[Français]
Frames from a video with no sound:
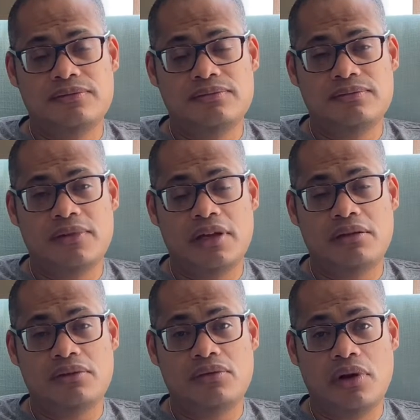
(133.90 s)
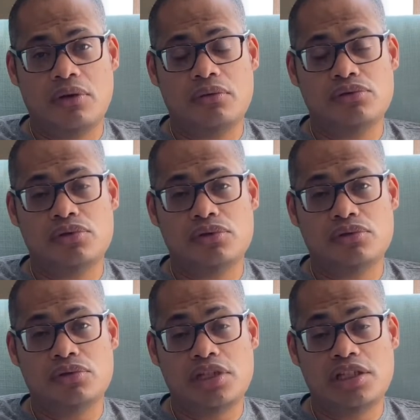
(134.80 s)
Enfin, voilà,
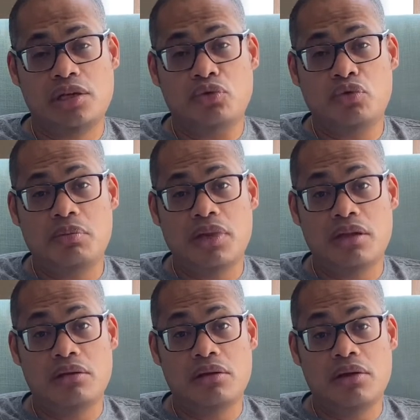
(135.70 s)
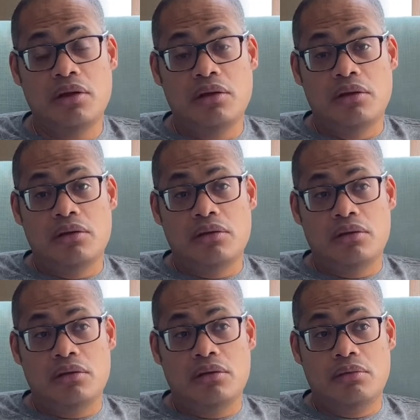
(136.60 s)
ça s'est lu, mais
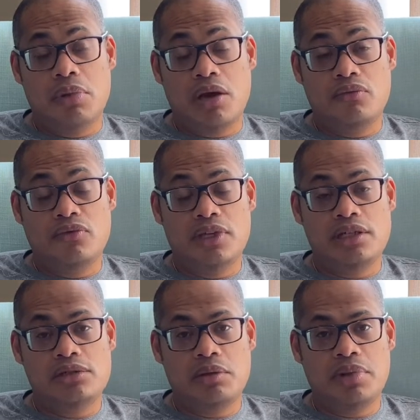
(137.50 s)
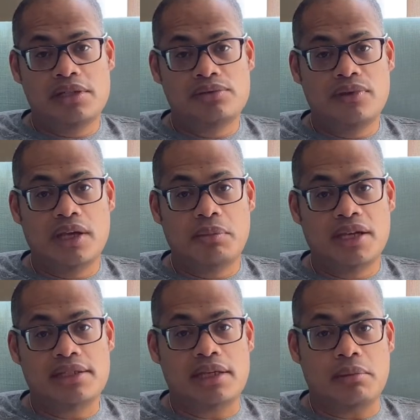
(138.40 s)
euh, bah, comme vous voyez, j'en ai pas un souvenir
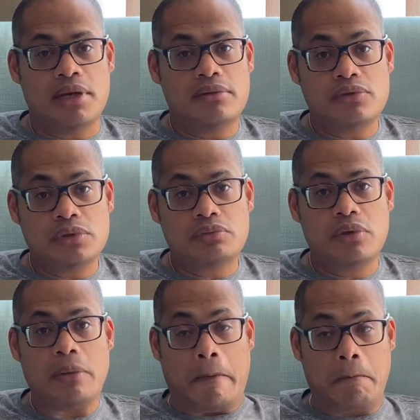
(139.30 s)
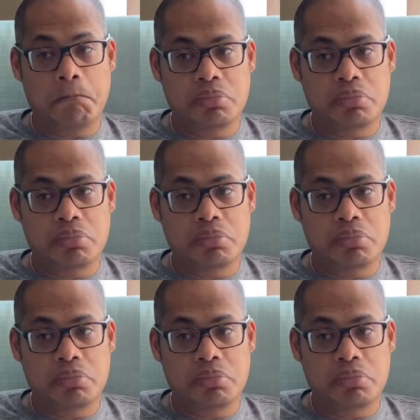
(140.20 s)
impérissable. Hein. Franchement,